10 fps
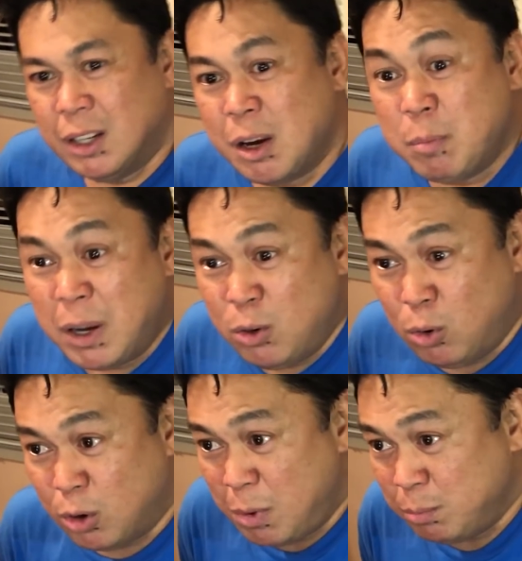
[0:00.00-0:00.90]
siyempre,
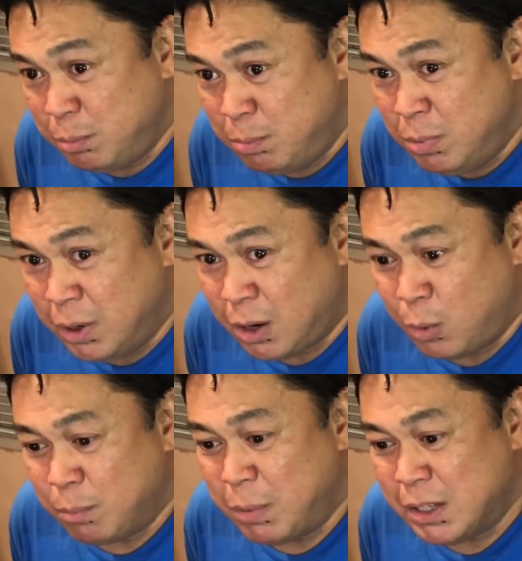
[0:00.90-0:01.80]
ayoko namang
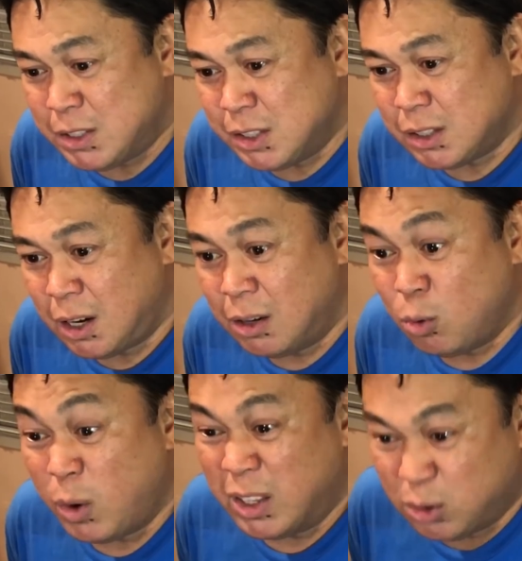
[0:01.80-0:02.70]
gawing basis ang
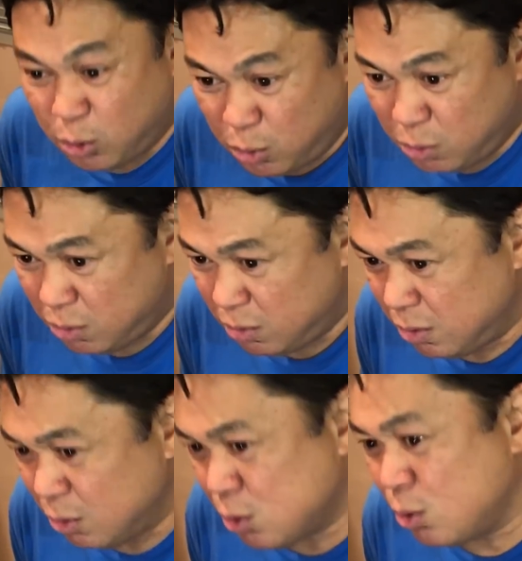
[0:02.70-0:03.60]
kwento.
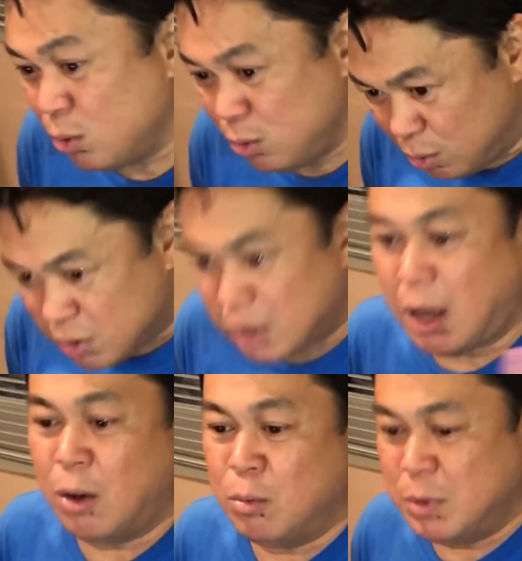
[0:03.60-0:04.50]
Mm. Gusto ko yung sa
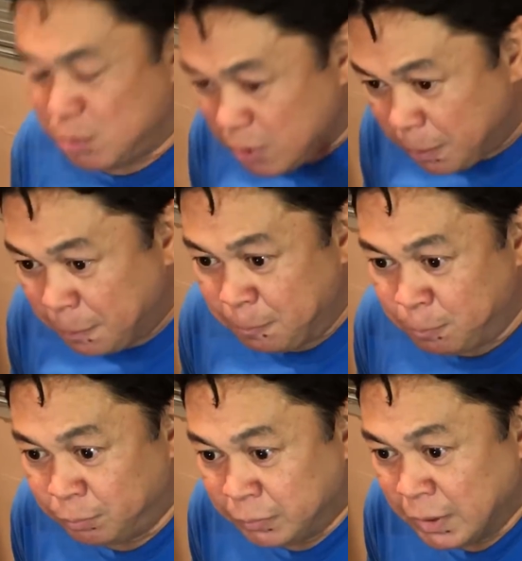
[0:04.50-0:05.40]
tao Kinausap niya po ba
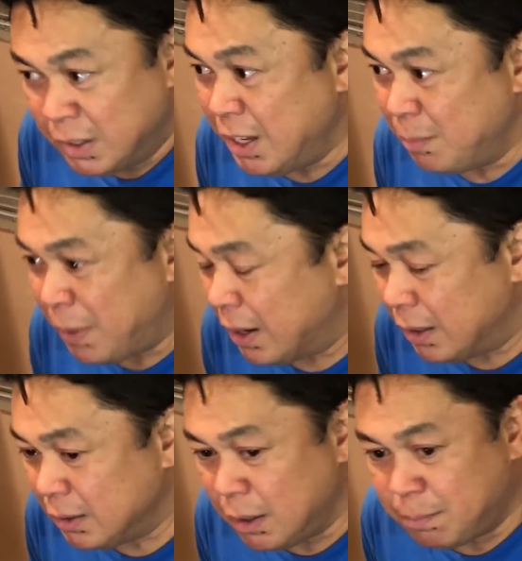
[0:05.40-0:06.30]
kaya? Ah, ano Hindi pa.
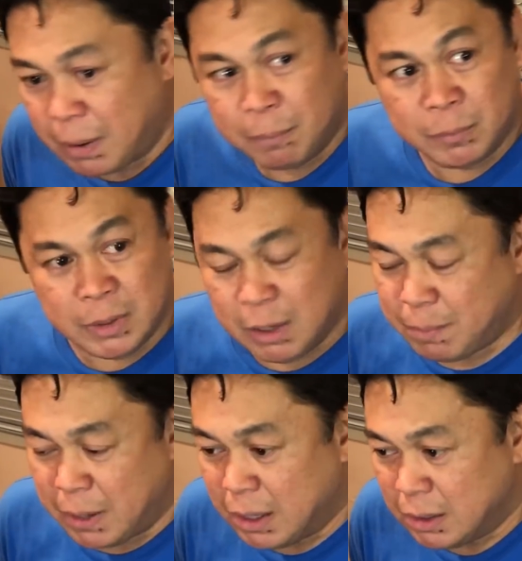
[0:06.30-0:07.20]
Tumawag na po ba? Or Hindi
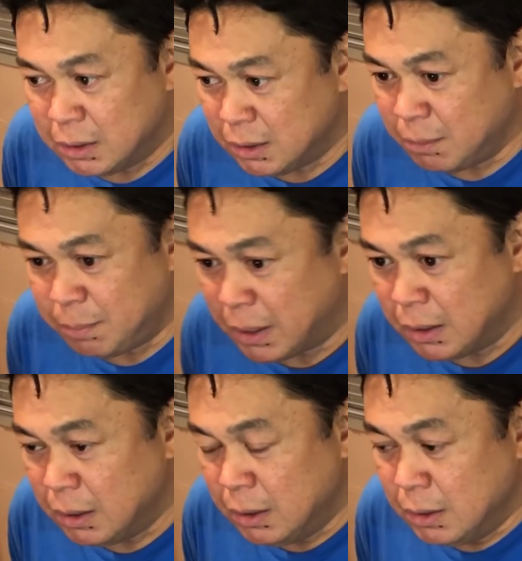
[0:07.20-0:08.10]
ano pa. ano ba? Hindi pa.
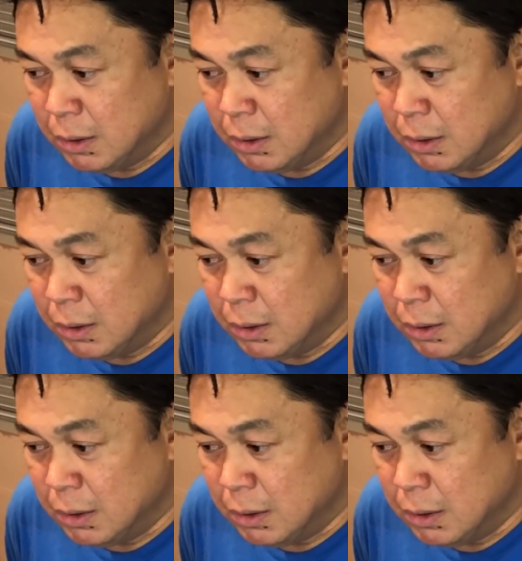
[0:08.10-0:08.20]
Mm.